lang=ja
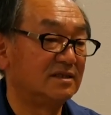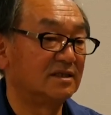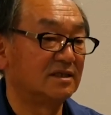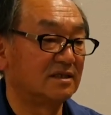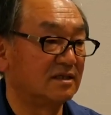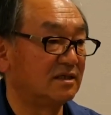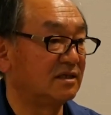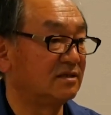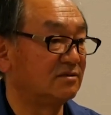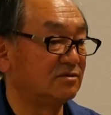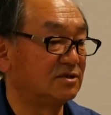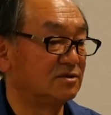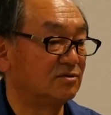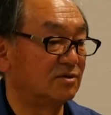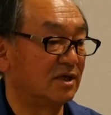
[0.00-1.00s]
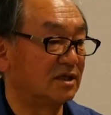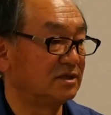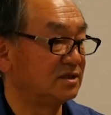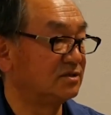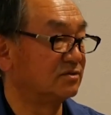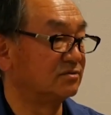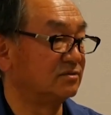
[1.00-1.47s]
うん、なんでうちの管
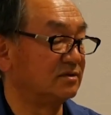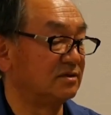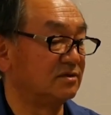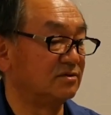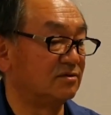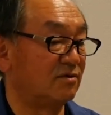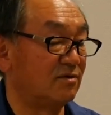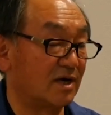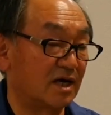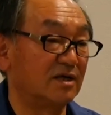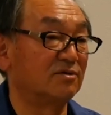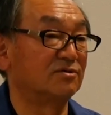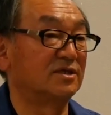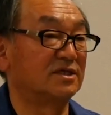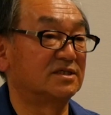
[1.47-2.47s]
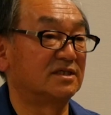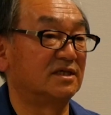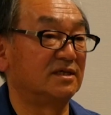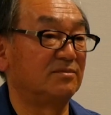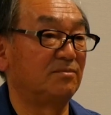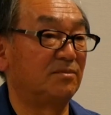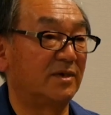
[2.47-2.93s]
理職っていうのは若い子たち
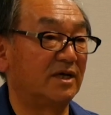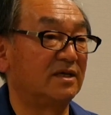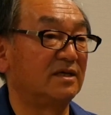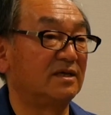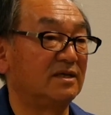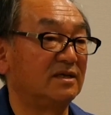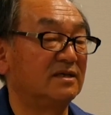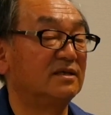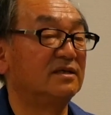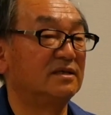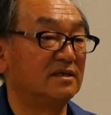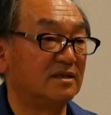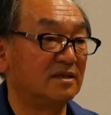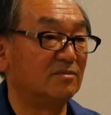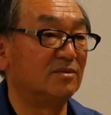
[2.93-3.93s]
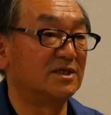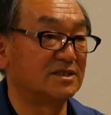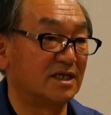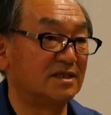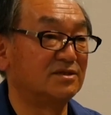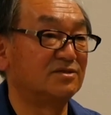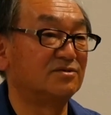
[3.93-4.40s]
がいっぱい、まあ、
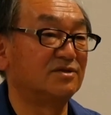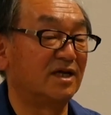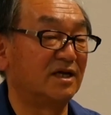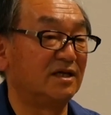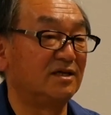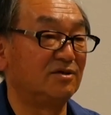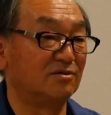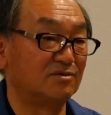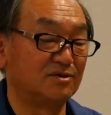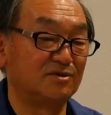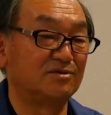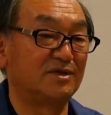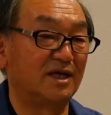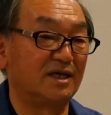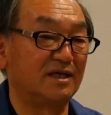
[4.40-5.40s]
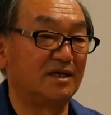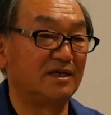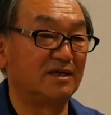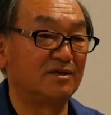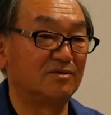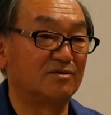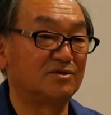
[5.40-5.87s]
さんじゅう代よんじゅう代
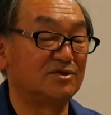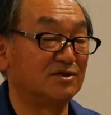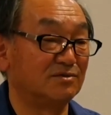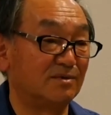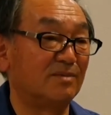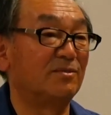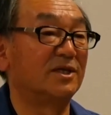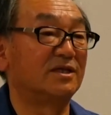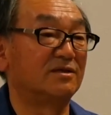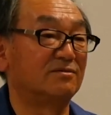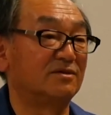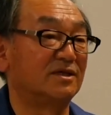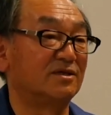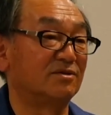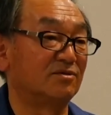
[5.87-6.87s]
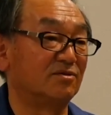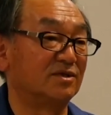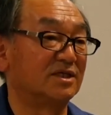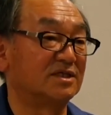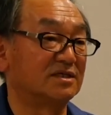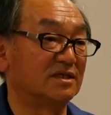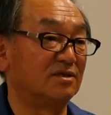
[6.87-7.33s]
の中盤までぐらいの子
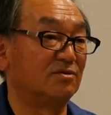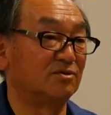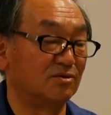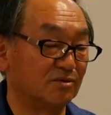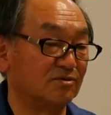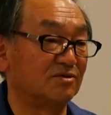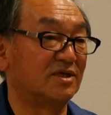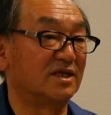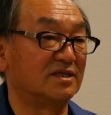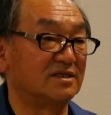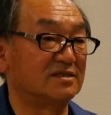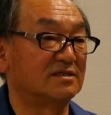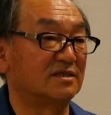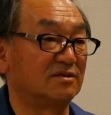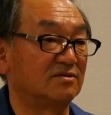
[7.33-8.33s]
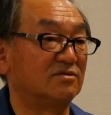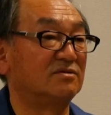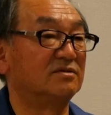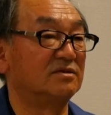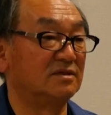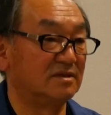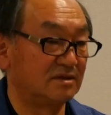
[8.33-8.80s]
たちがほとんどなんですけど、